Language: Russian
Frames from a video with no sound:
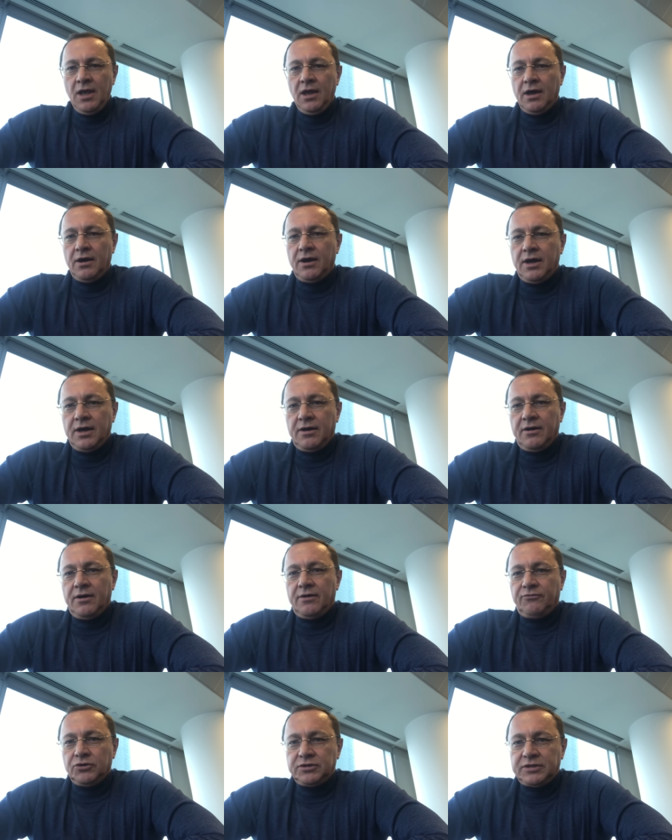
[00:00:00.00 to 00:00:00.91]

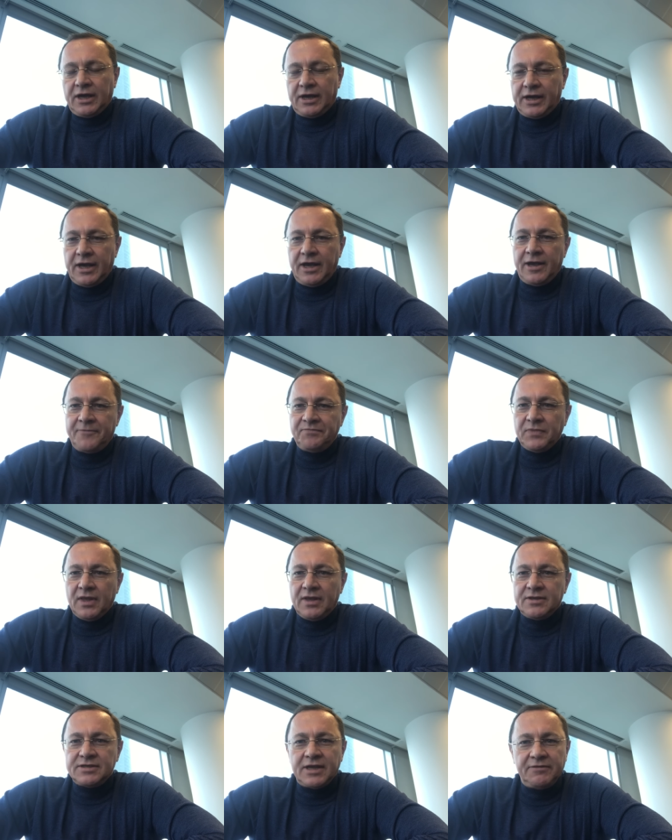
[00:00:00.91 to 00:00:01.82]
А, вот такая
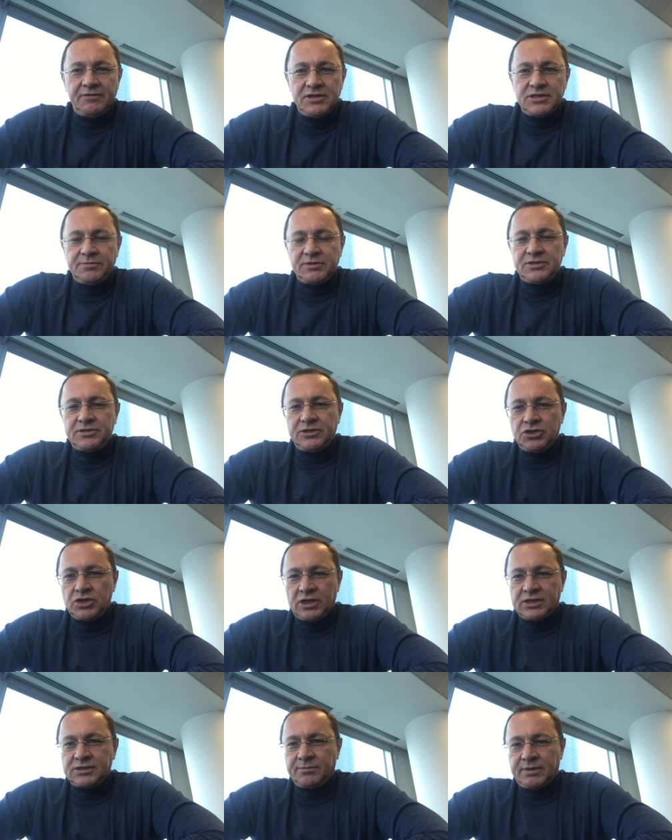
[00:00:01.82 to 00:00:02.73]
зависимость
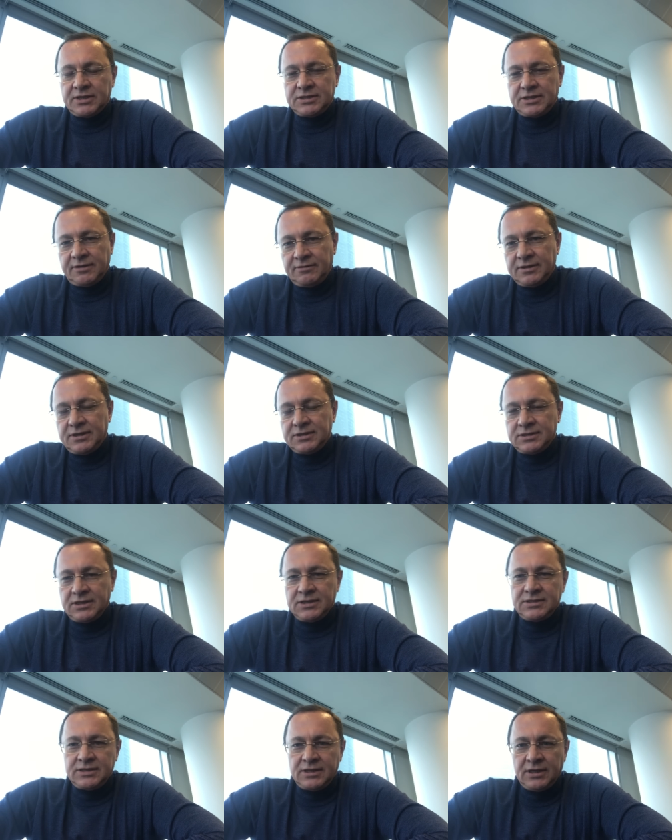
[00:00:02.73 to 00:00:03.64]
сейчас образовалась
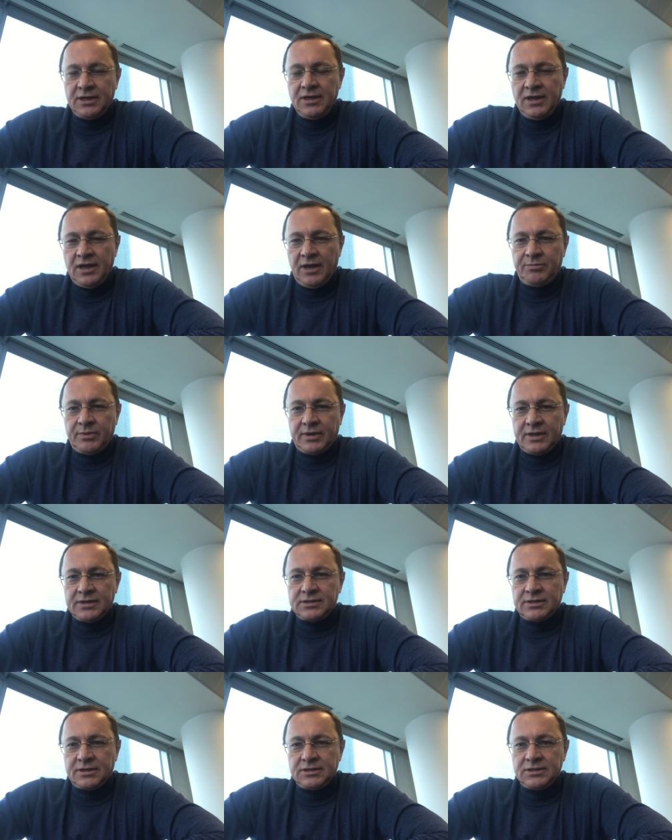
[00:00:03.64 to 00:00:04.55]
из-за
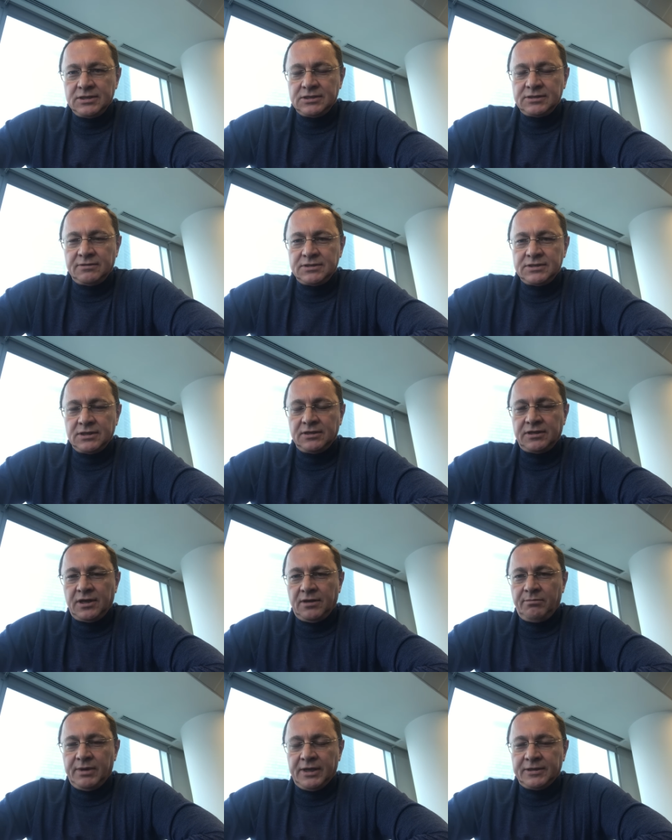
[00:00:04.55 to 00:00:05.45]
операции Российского
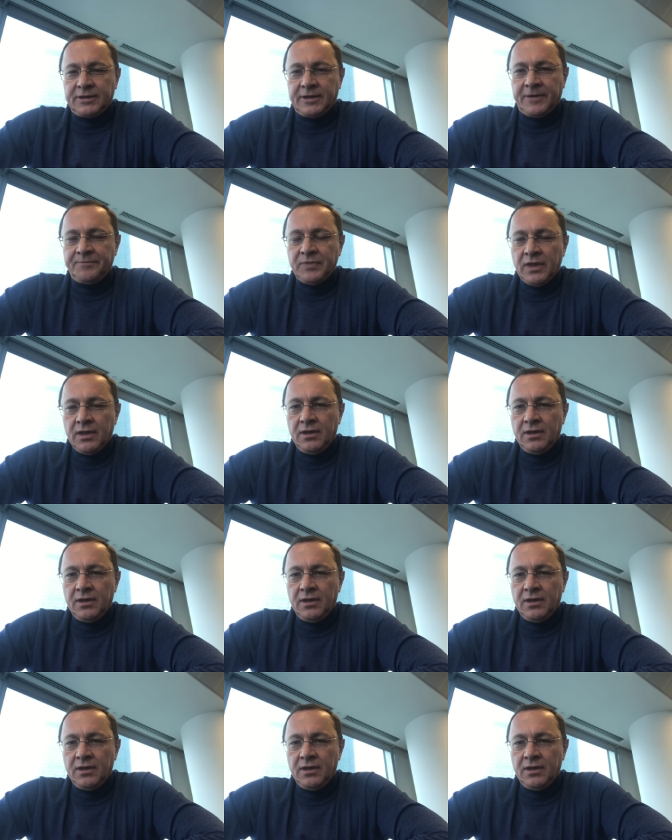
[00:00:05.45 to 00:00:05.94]
Центробанка.